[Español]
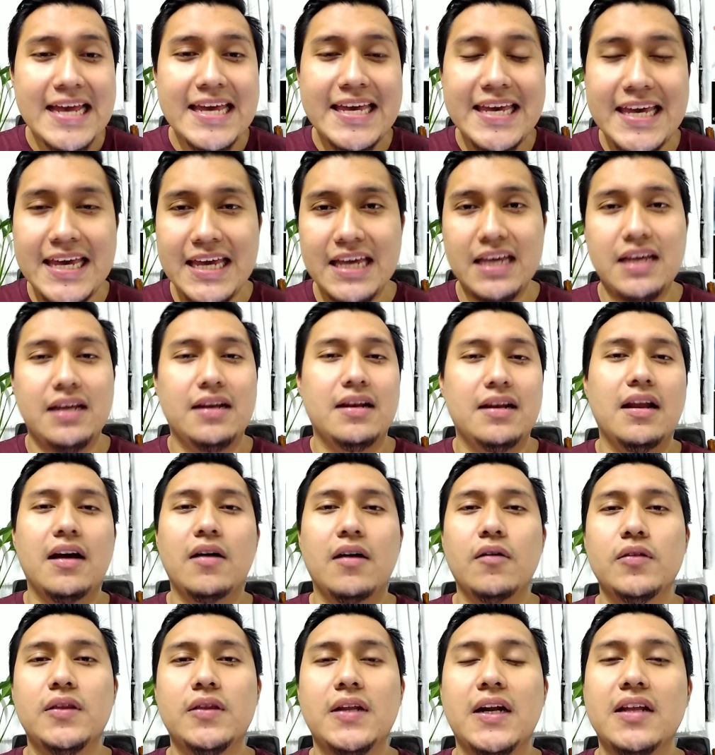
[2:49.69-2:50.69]
Y
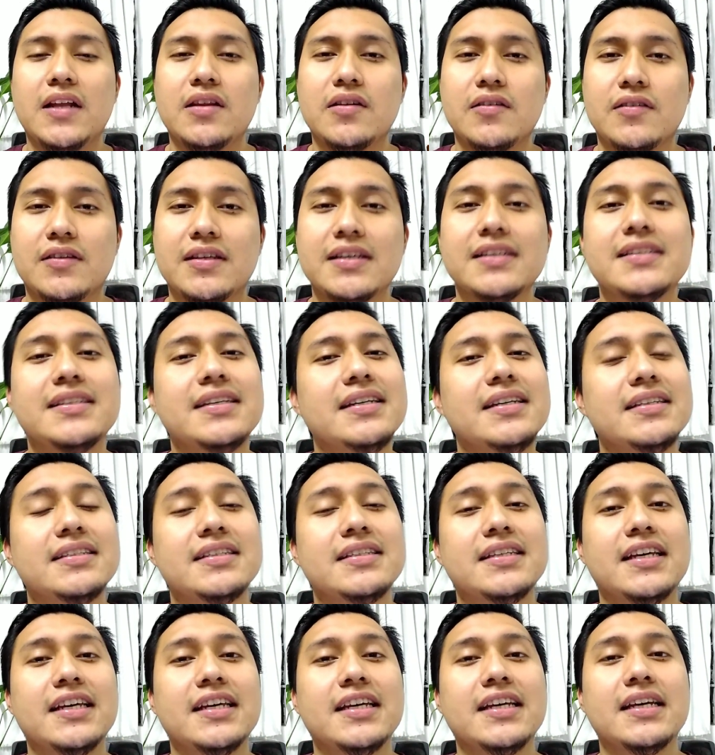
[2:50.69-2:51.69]
la otra noticia
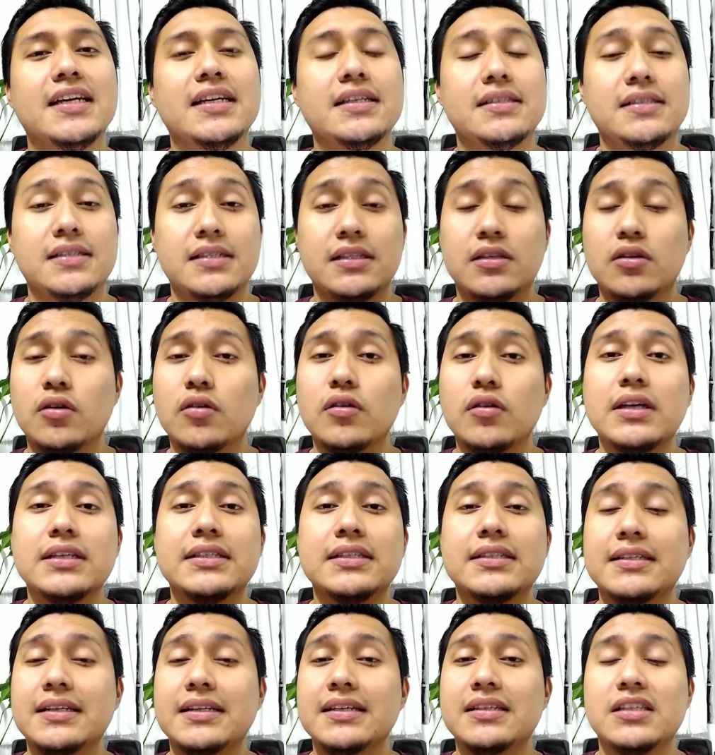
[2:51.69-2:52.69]
es que si
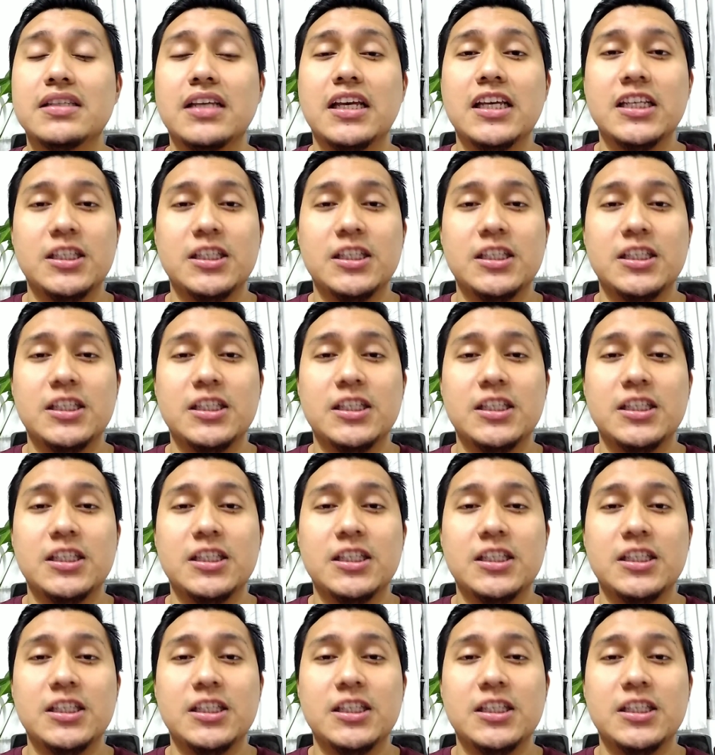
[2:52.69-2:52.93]
todas estas